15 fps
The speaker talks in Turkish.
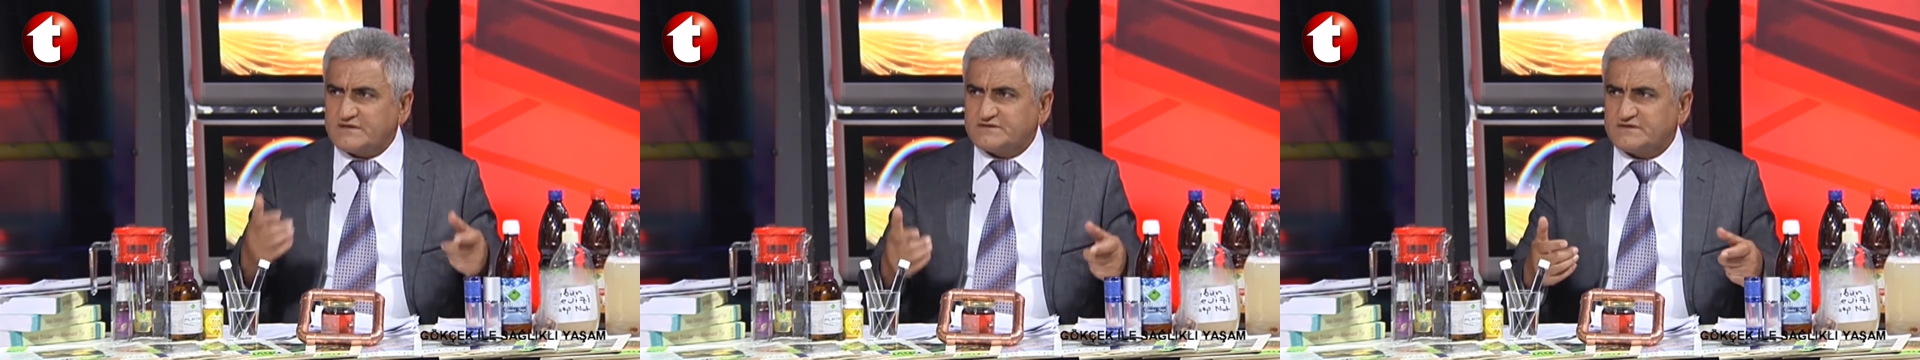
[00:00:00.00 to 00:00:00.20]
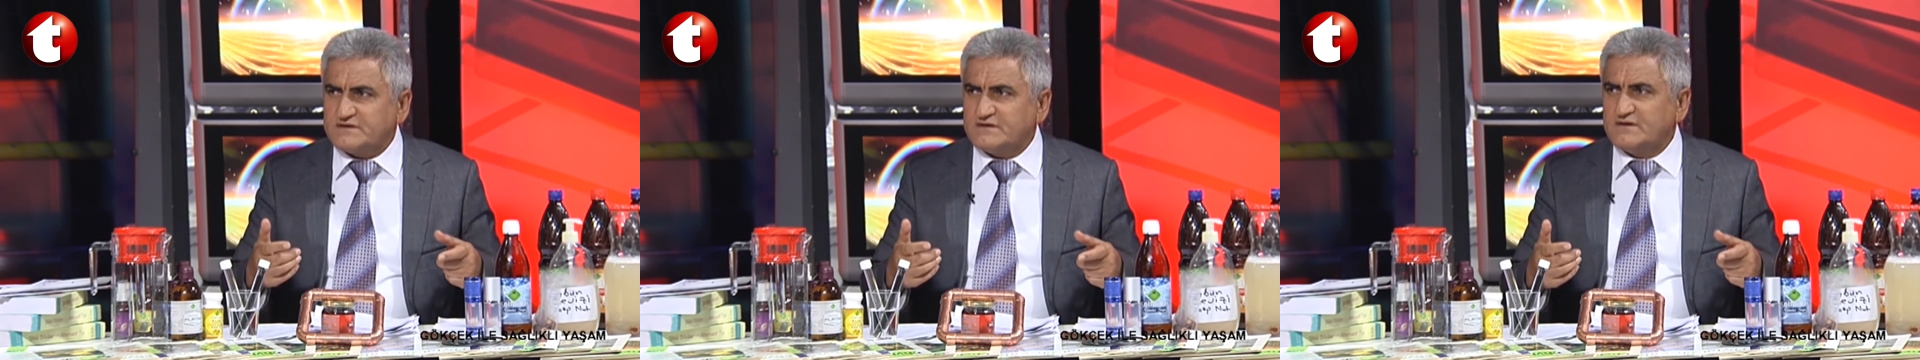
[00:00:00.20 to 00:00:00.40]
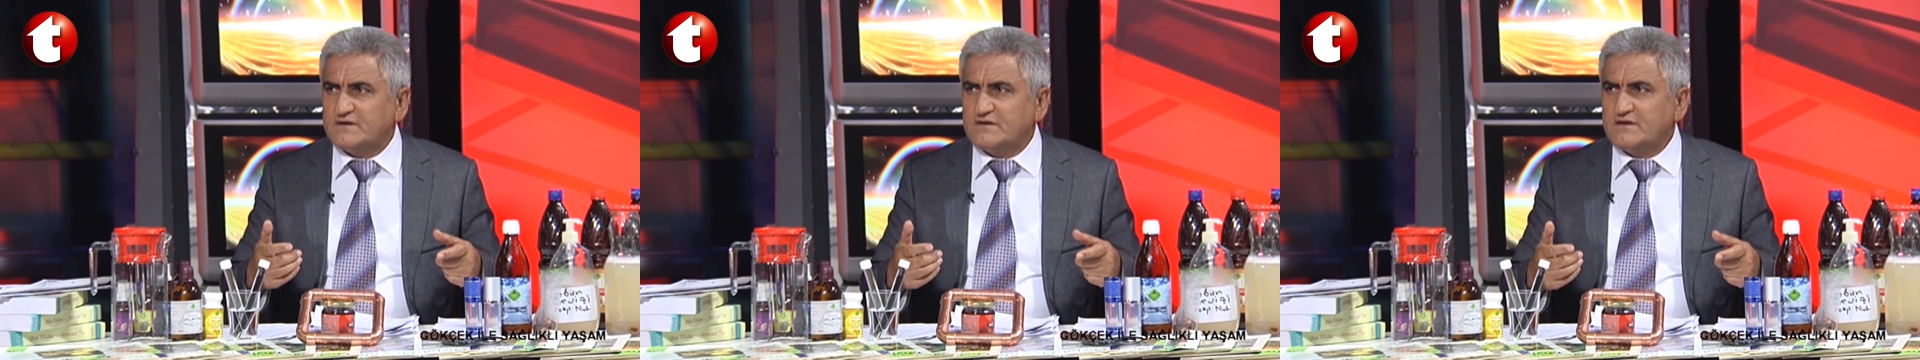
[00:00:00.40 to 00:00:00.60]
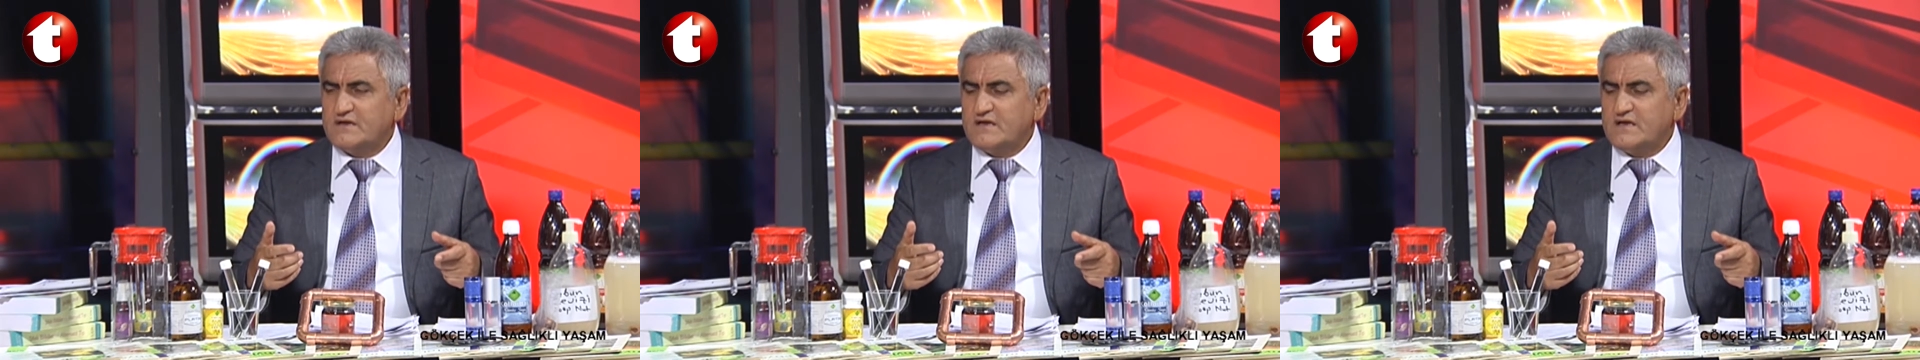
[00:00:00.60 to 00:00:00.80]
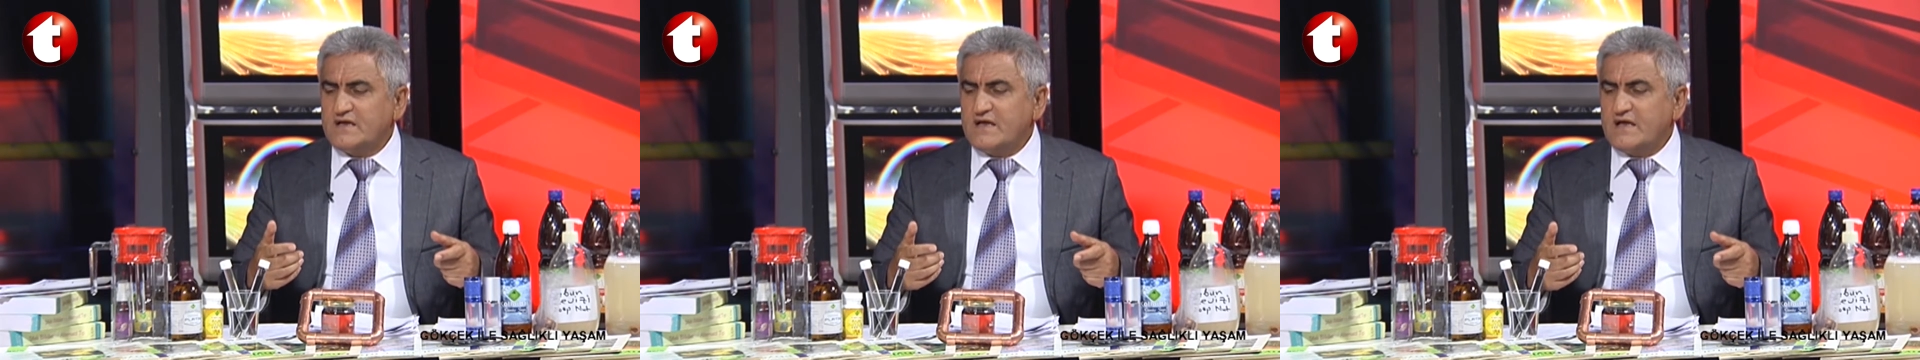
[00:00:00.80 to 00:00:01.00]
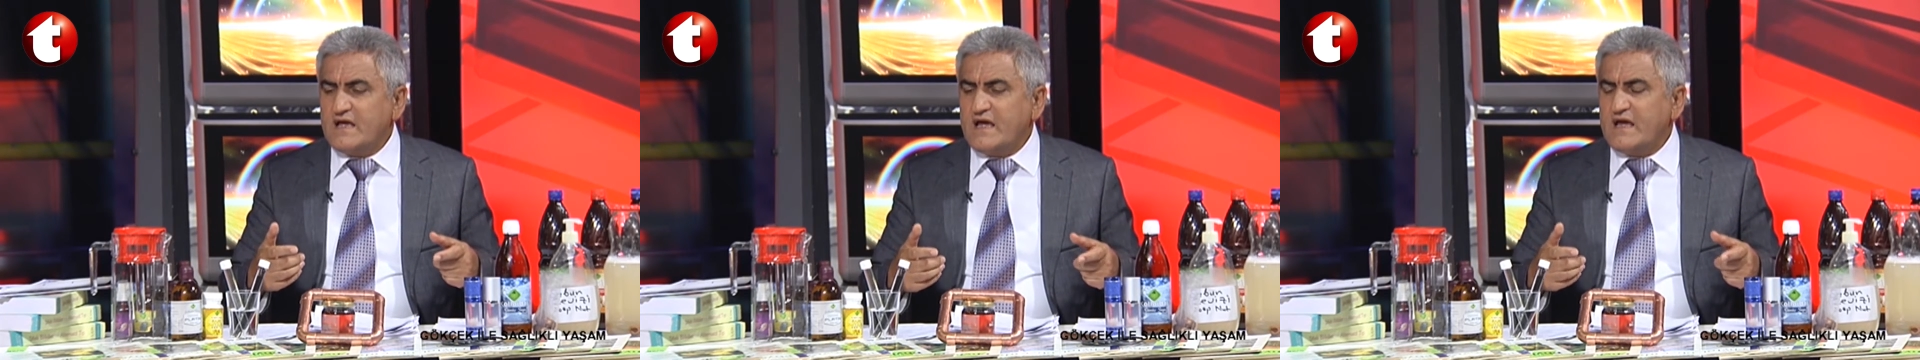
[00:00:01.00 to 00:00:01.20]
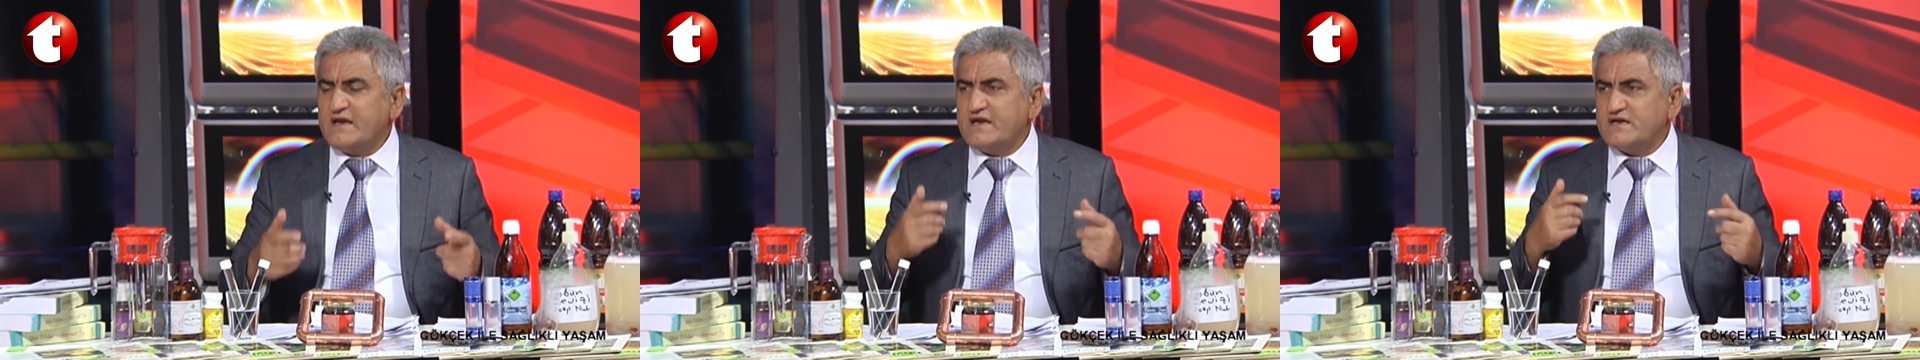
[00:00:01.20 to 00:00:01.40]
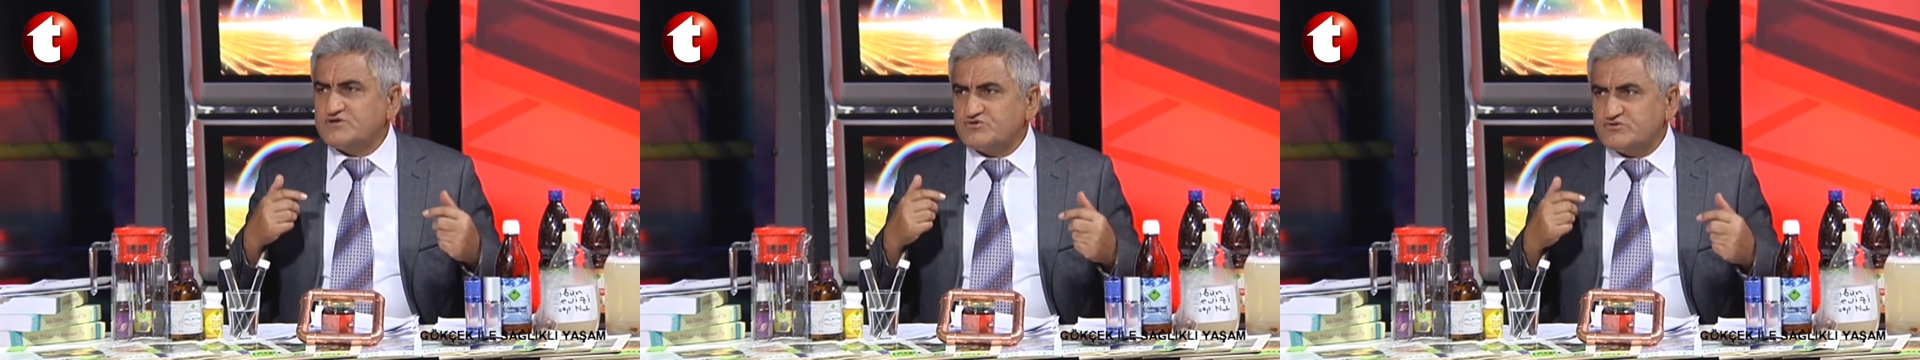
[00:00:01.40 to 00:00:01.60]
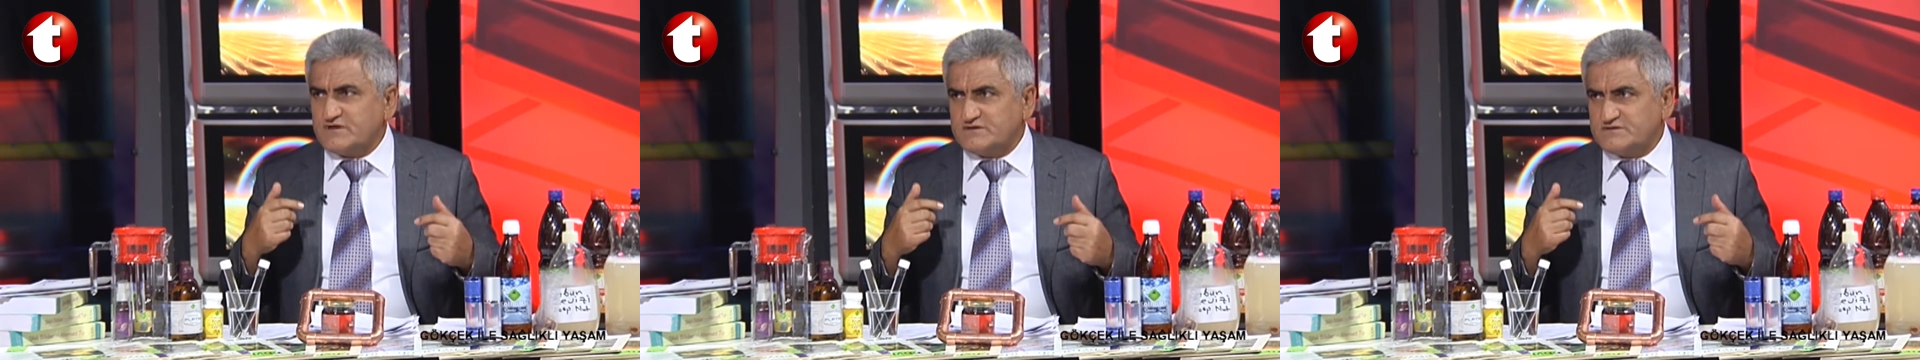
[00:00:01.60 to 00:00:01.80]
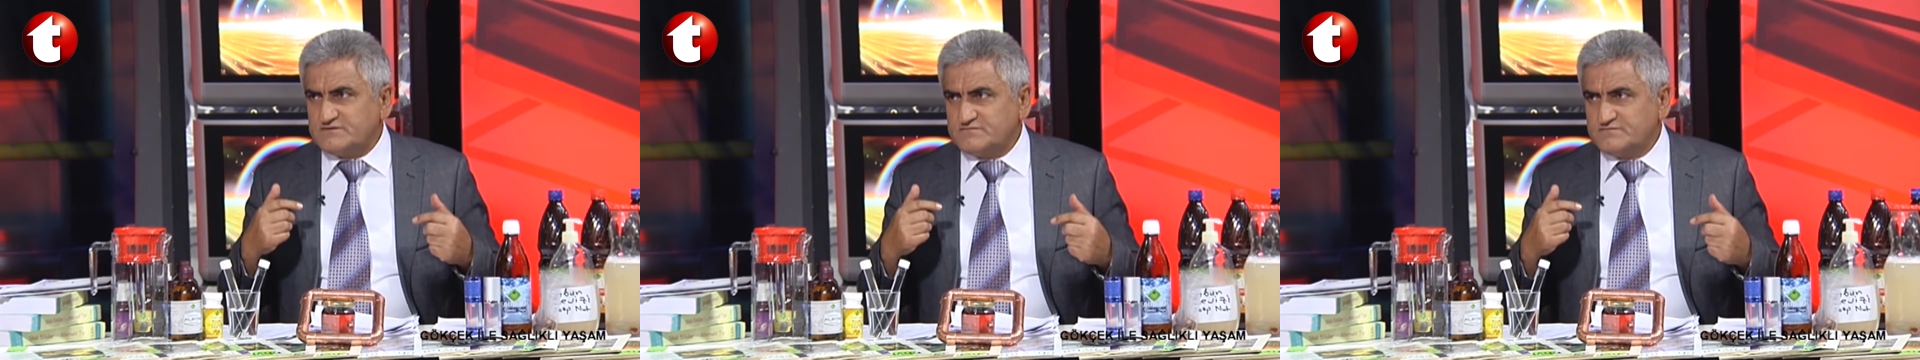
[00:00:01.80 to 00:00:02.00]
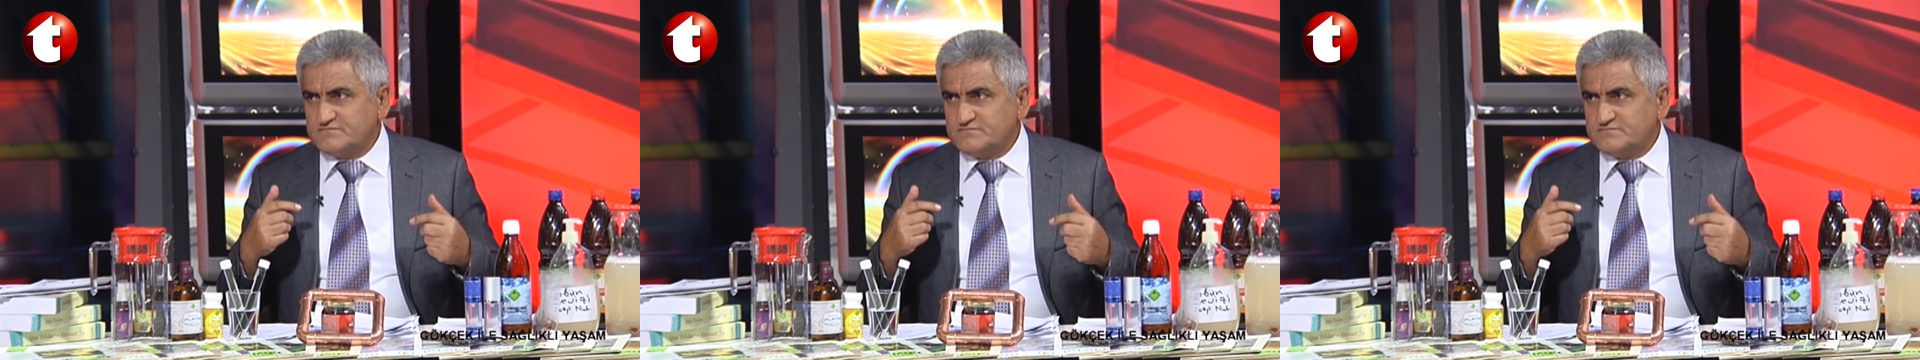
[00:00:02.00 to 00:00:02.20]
şey enerji üretir.